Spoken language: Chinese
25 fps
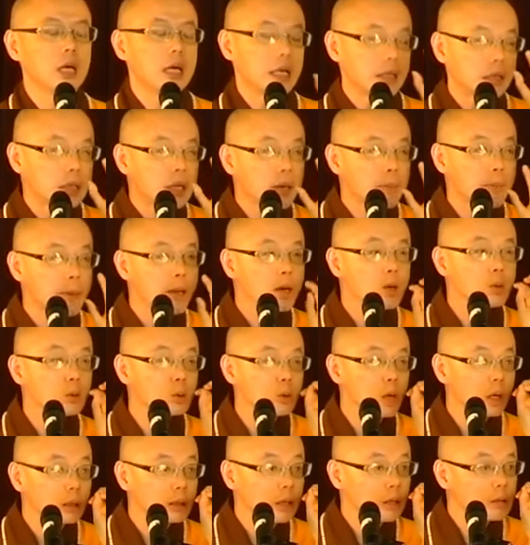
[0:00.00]
你没有
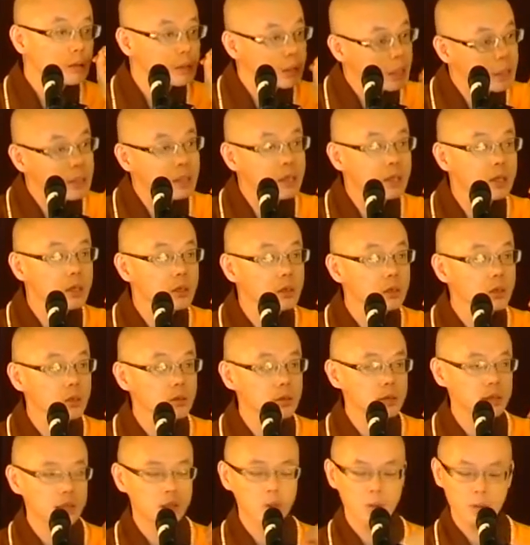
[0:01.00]
抓到真正的修
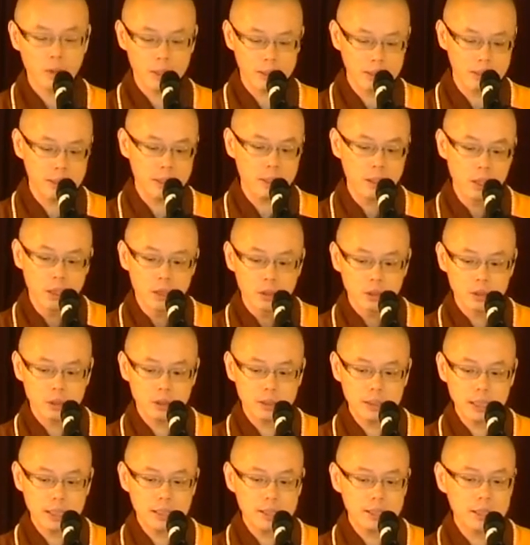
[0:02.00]
行关键是
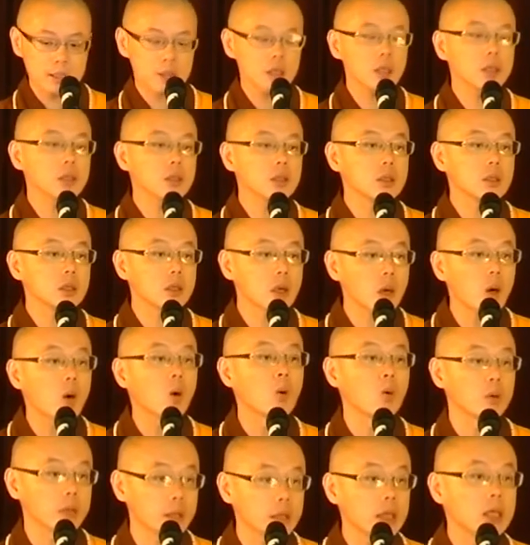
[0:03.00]
在身
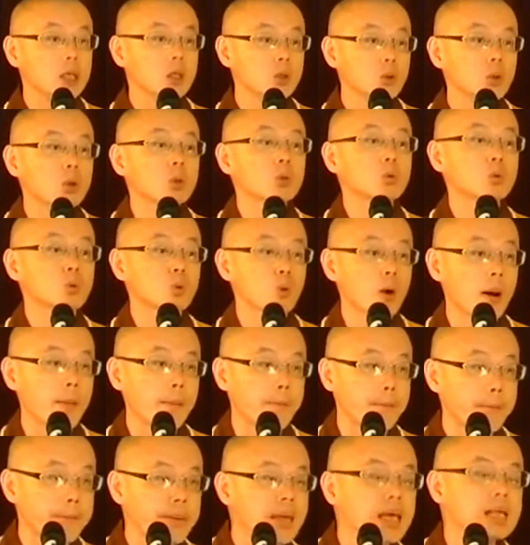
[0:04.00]
口意去转
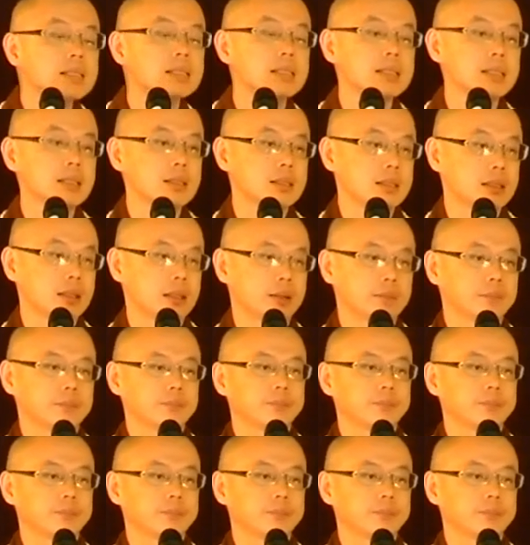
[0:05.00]
变自己。